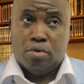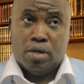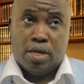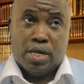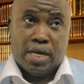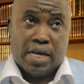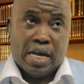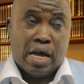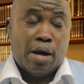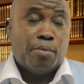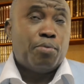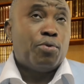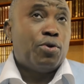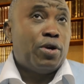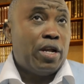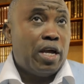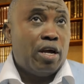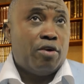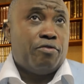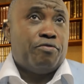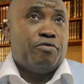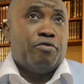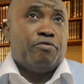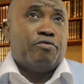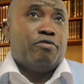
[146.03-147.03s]
les
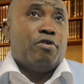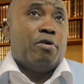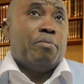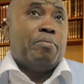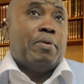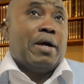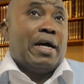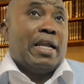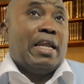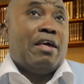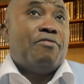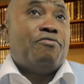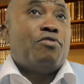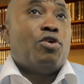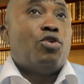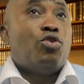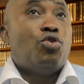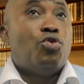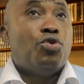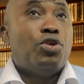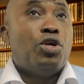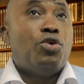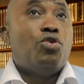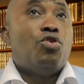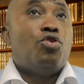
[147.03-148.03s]
Gabonais en vont en parler, viennent
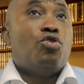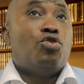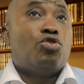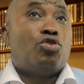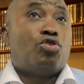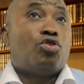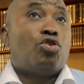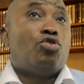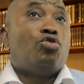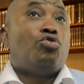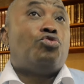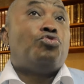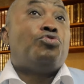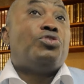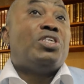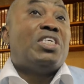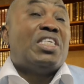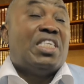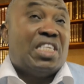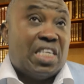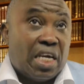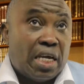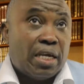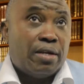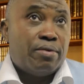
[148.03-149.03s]
donner une leçon
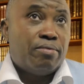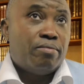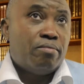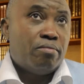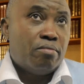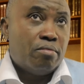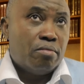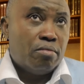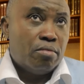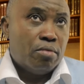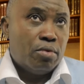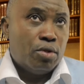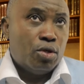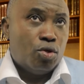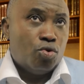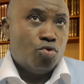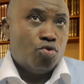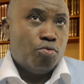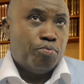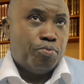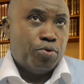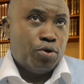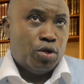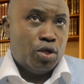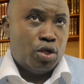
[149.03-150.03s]
d'unité
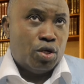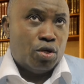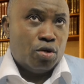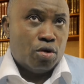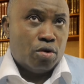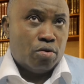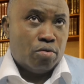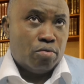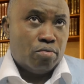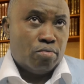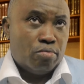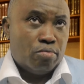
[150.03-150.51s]
d'une opposition.